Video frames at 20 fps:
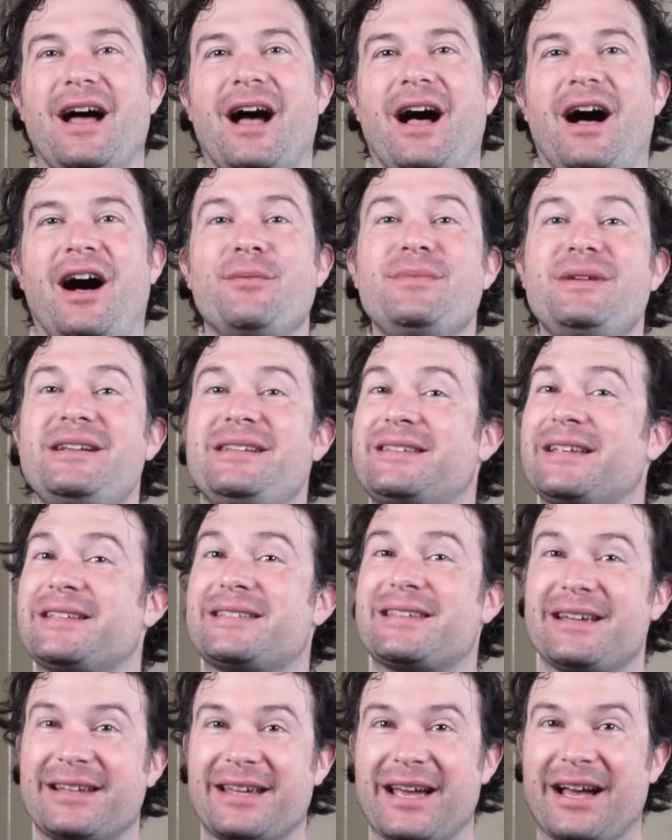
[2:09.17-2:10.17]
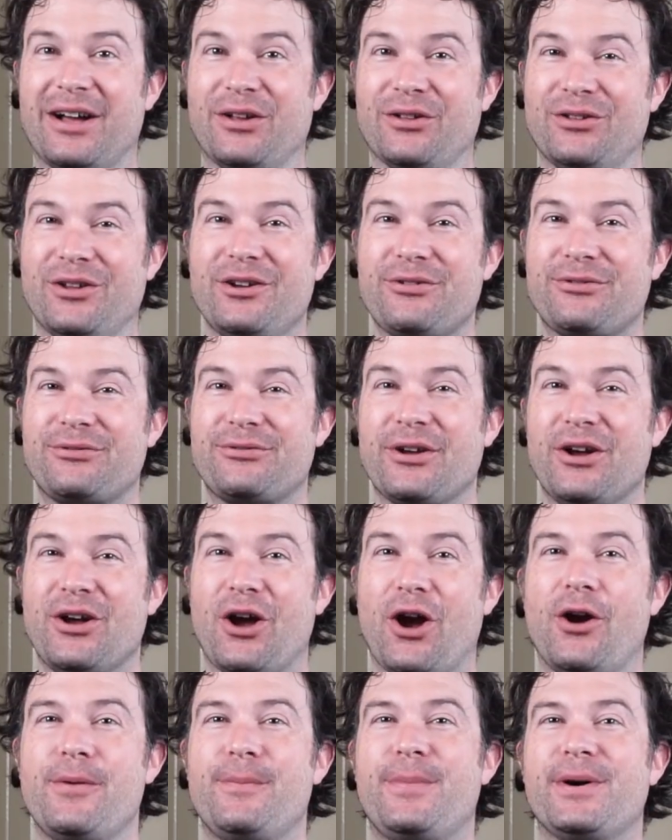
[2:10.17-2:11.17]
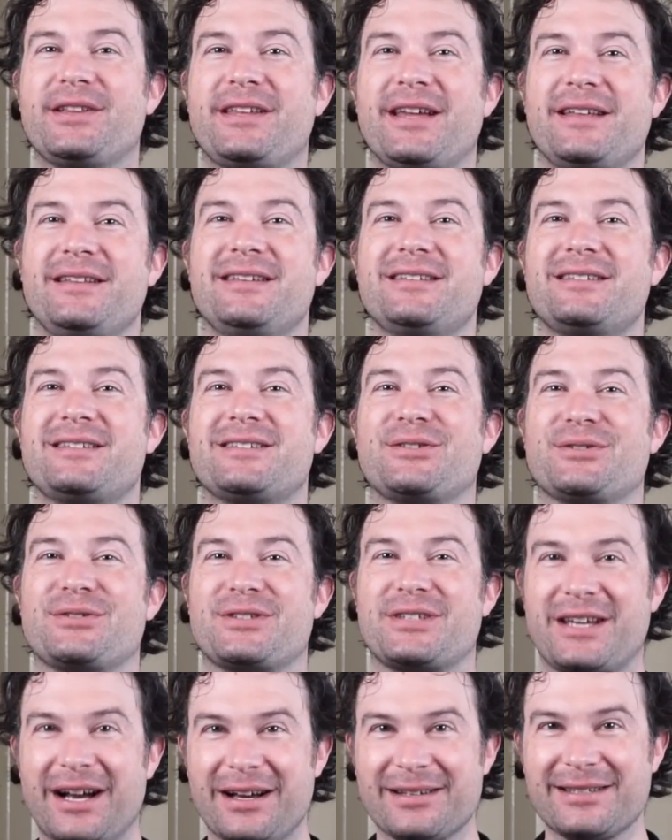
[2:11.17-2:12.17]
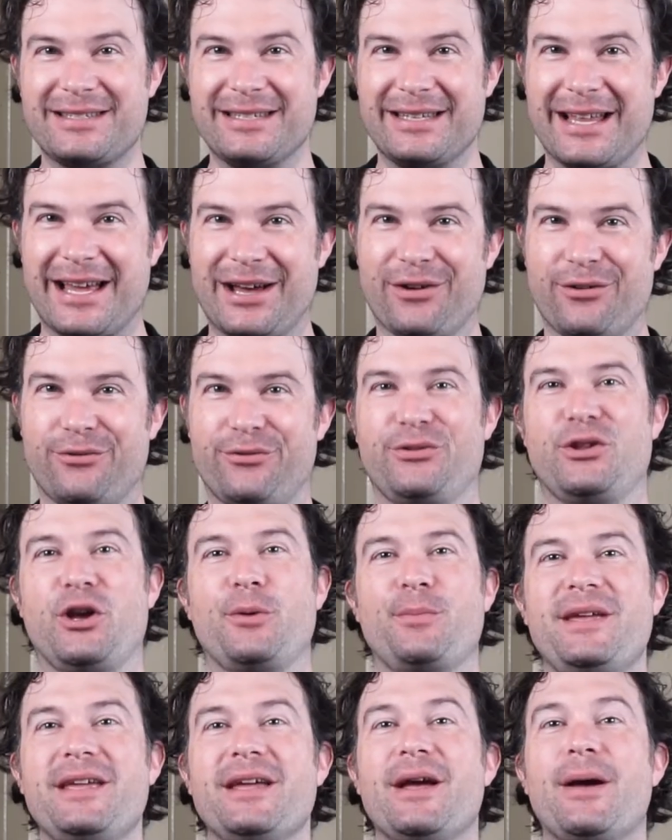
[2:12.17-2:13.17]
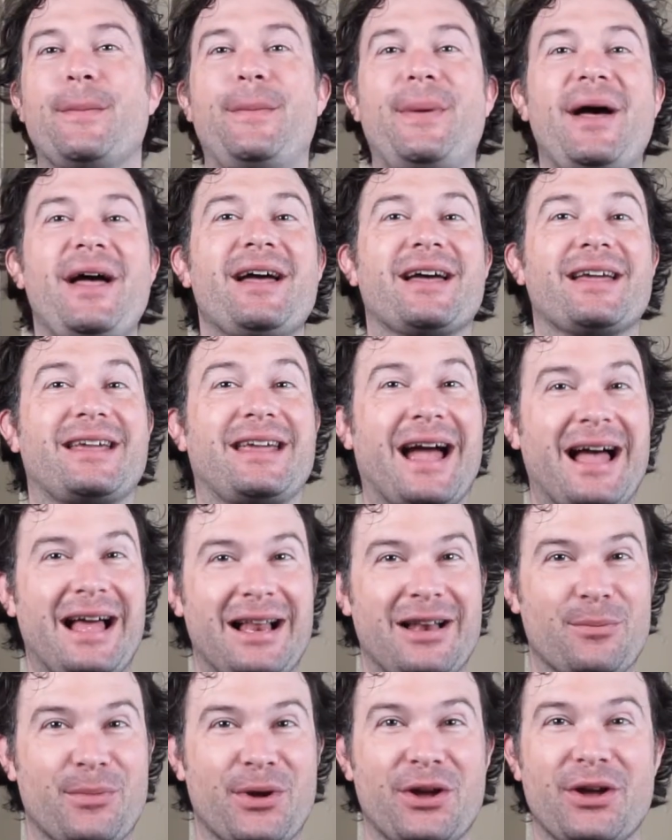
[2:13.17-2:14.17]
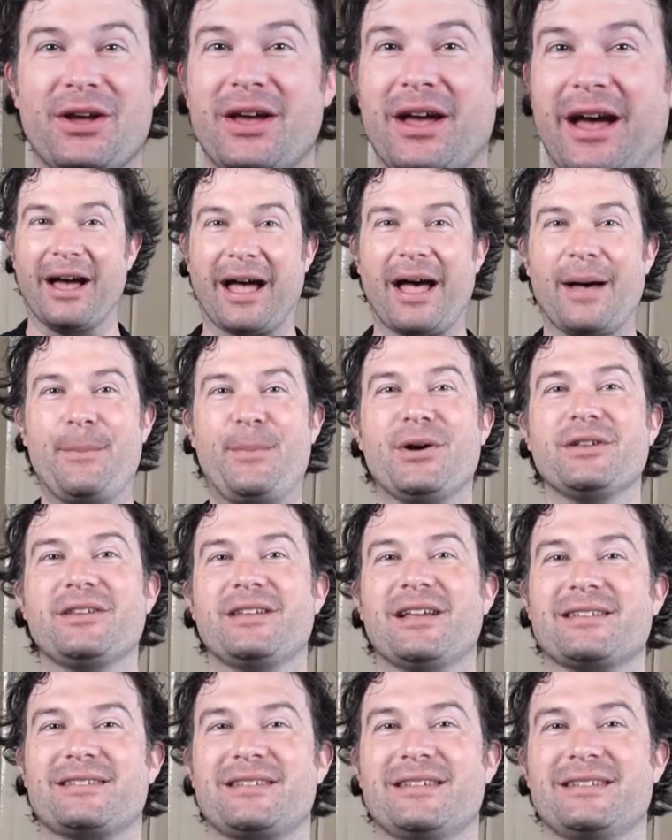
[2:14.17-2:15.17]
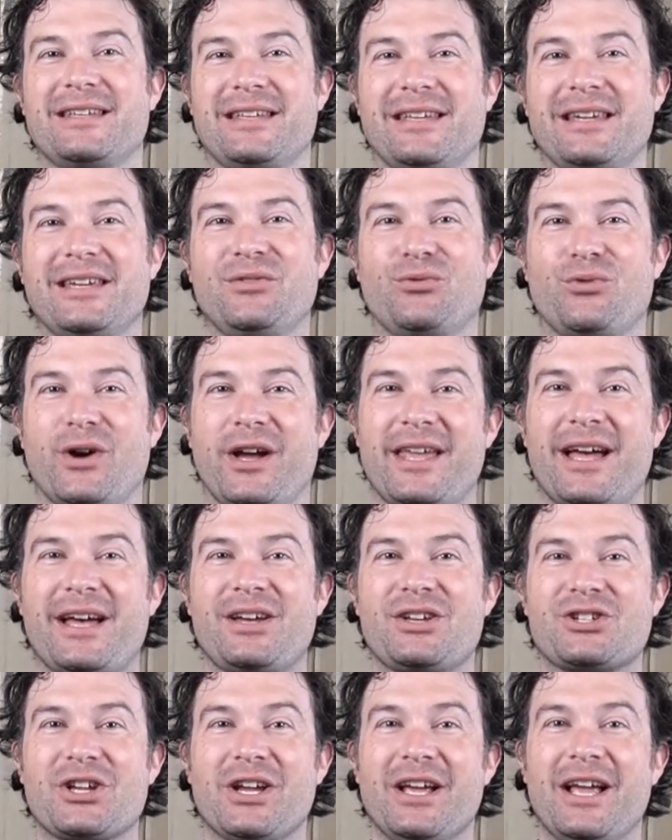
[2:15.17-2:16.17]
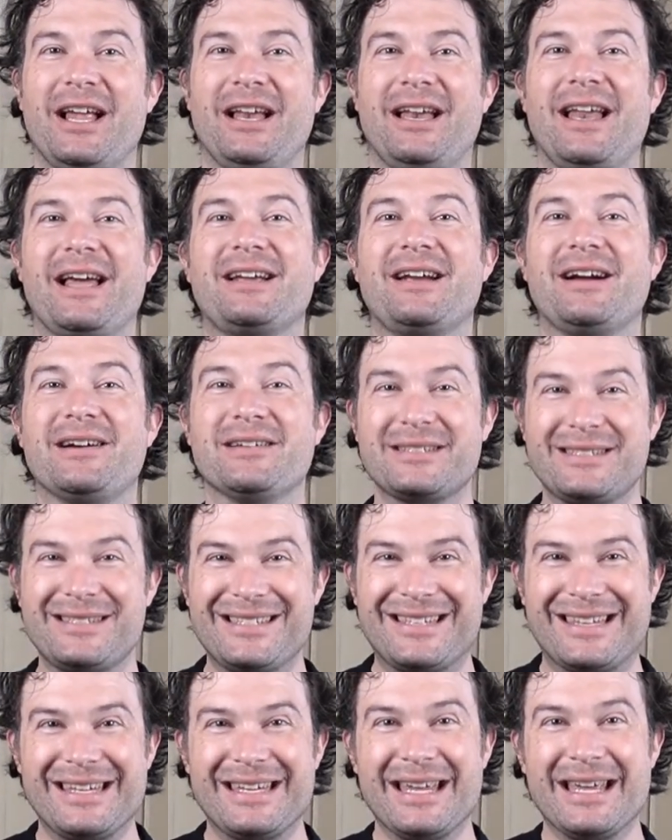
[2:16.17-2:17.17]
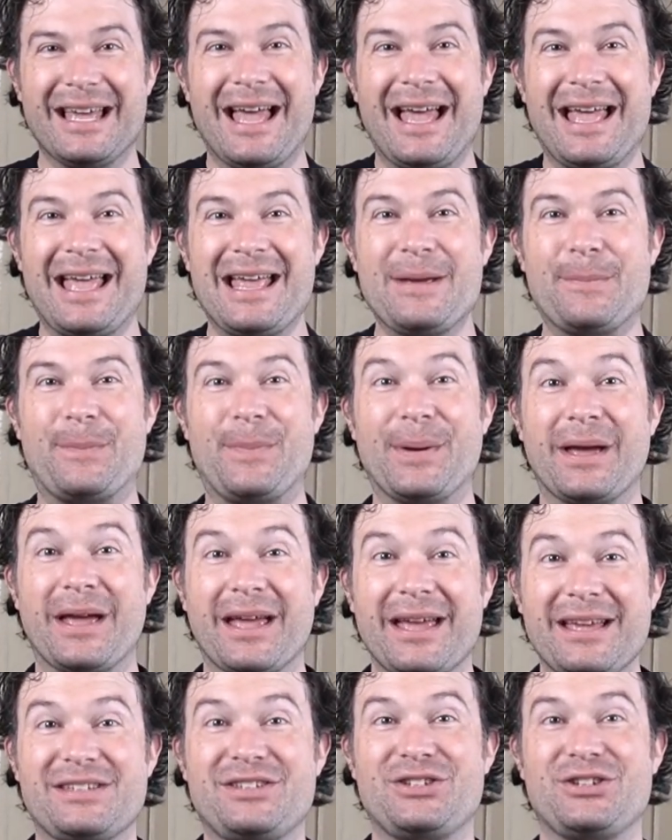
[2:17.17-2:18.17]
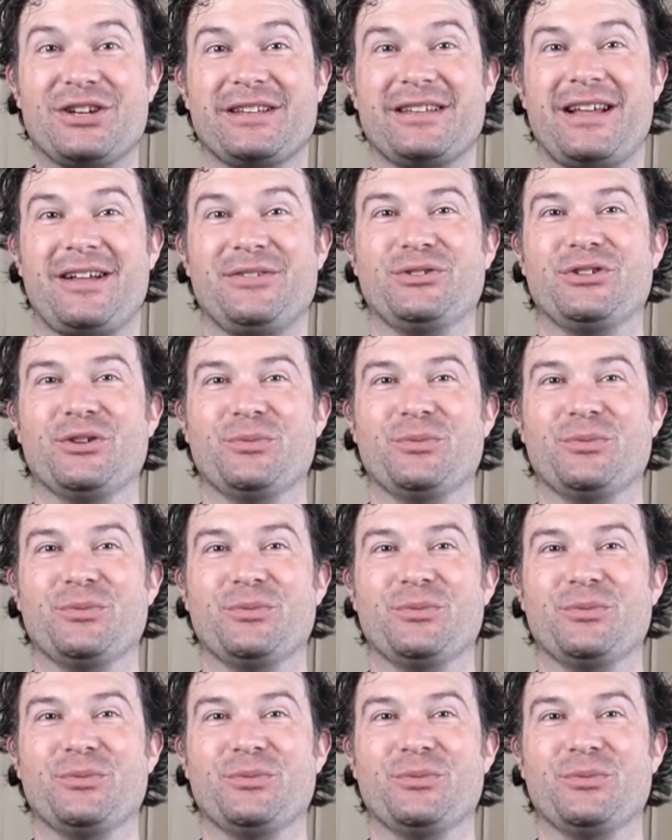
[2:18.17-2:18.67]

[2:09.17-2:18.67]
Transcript: En 1749, un botaniste scandinave nommé Père Calme rapporte dans ses écrits de voyage la quantité impressionnante de